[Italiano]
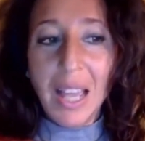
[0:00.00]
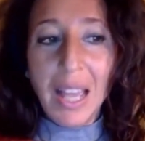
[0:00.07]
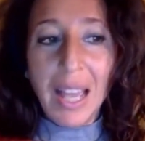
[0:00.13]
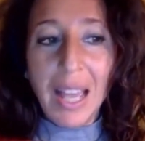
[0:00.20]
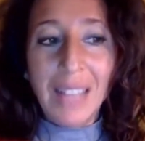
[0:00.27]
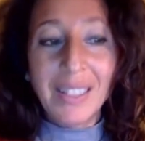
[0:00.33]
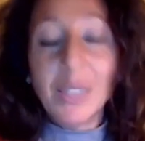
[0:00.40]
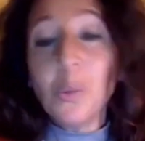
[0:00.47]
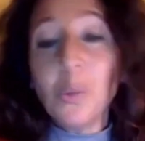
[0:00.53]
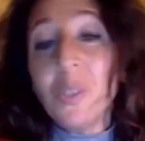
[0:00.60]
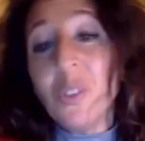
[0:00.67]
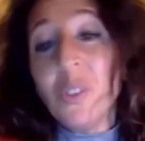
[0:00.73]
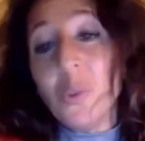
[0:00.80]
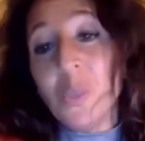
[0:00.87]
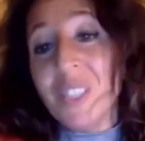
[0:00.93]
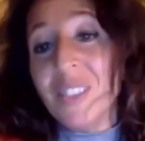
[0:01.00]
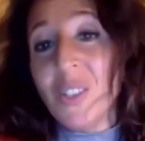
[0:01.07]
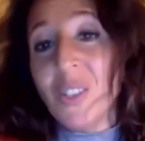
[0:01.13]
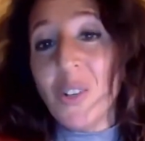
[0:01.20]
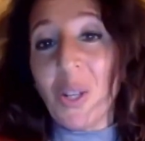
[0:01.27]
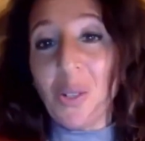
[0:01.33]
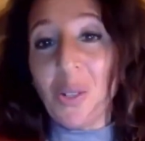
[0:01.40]
È stata
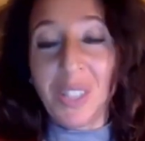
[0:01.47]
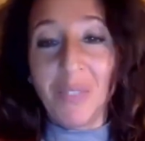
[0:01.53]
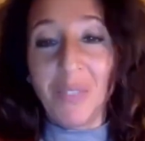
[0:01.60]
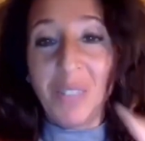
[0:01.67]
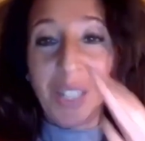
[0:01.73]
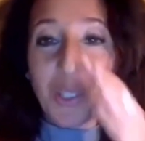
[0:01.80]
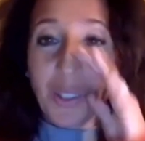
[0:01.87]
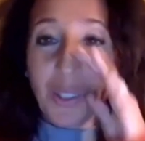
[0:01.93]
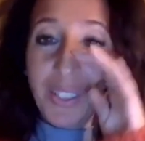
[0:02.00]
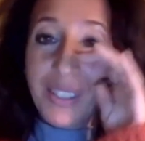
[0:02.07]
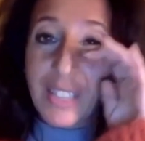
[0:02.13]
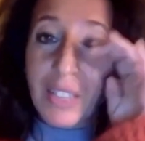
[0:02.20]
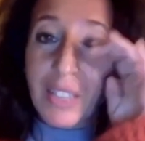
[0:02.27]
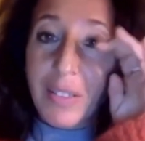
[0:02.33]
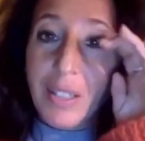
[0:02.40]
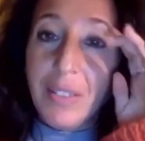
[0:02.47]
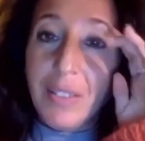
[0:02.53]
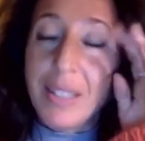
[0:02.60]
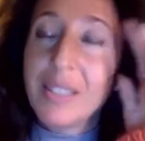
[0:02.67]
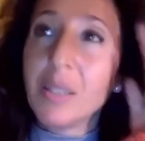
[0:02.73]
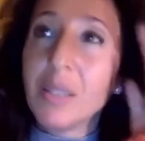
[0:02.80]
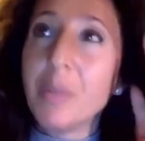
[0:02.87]
un'intuizione, non ve la so descrivere
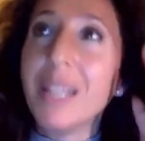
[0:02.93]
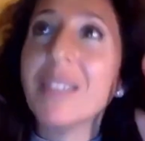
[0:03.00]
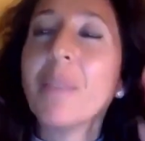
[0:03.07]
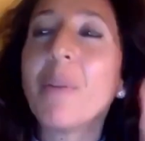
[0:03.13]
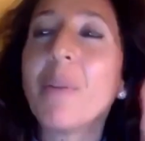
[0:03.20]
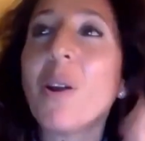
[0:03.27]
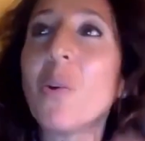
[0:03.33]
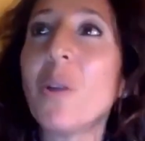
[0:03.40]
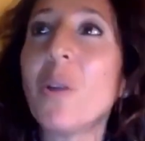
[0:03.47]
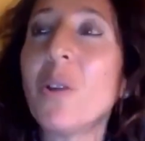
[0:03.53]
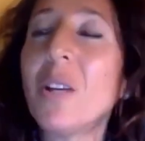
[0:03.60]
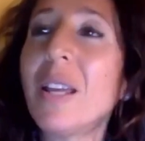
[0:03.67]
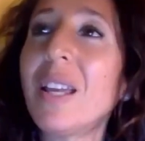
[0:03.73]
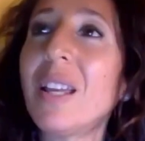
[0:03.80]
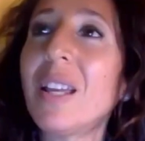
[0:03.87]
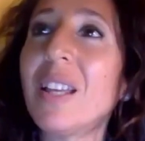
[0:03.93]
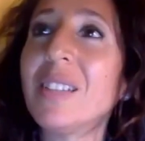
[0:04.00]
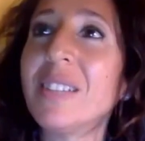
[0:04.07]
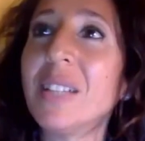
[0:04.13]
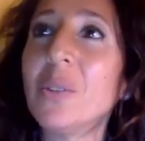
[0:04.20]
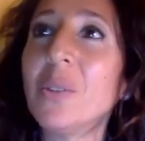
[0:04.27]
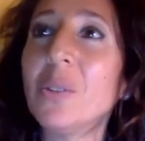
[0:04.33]
diversamente, però quello che
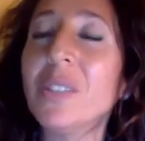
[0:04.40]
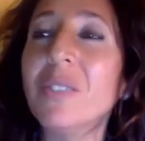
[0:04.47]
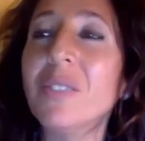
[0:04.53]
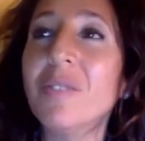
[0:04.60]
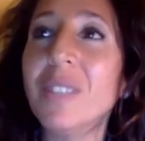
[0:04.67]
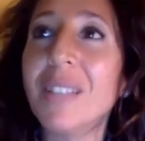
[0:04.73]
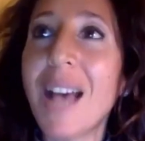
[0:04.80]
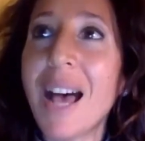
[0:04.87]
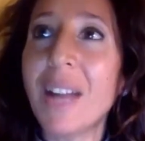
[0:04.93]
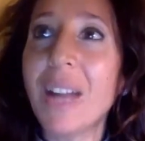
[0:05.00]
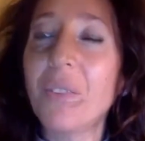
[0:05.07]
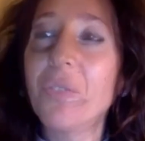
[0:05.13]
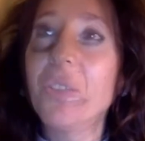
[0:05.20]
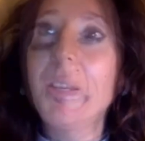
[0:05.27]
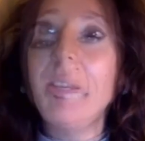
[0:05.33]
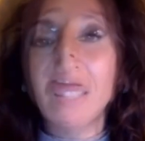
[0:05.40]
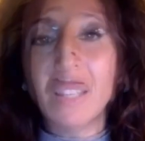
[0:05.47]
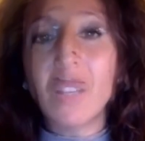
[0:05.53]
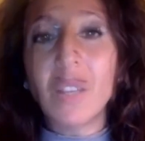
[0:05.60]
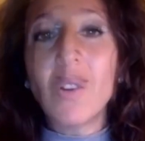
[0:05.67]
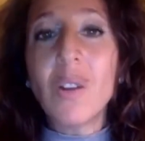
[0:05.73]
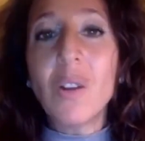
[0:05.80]
sento di invitarvi è di
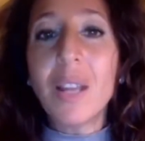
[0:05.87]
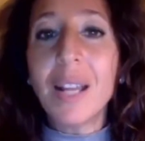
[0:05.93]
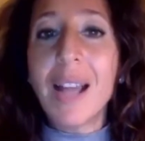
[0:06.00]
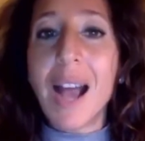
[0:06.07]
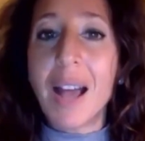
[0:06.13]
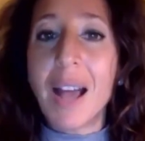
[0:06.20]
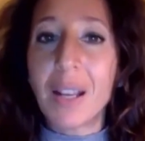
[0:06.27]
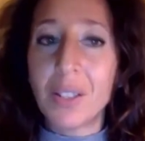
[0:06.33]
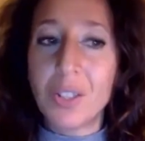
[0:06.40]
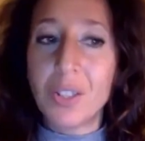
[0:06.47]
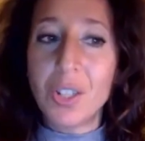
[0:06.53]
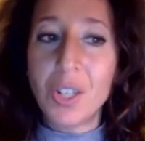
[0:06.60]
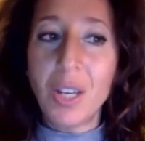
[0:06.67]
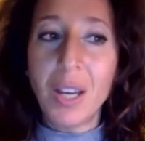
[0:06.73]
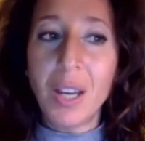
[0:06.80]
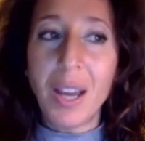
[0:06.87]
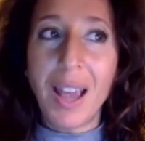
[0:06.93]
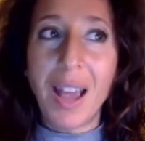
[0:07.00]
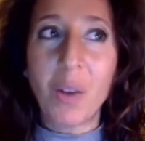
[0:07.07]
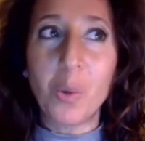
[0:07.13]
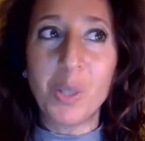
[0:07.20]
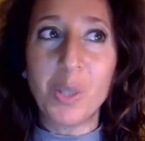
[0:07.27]
ricollegarci
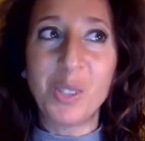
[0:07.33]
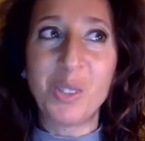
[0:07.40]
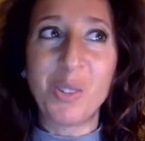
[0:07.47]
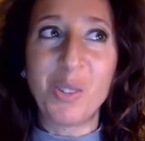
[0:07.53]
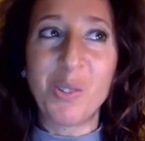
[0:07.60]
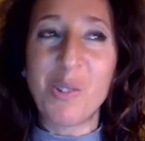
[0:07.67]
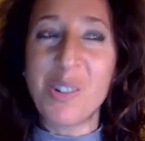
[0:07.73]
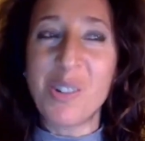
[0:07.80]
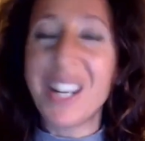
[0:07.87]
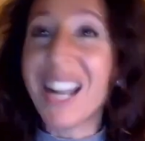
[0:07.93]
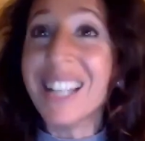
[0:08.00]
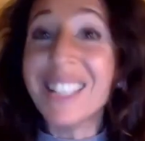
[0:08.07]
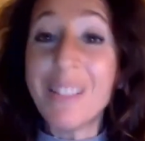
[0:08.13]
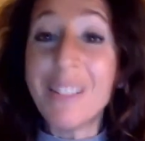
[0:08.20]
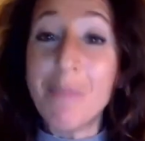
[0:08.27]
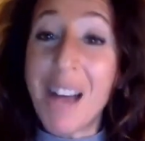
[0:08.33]
a questo grande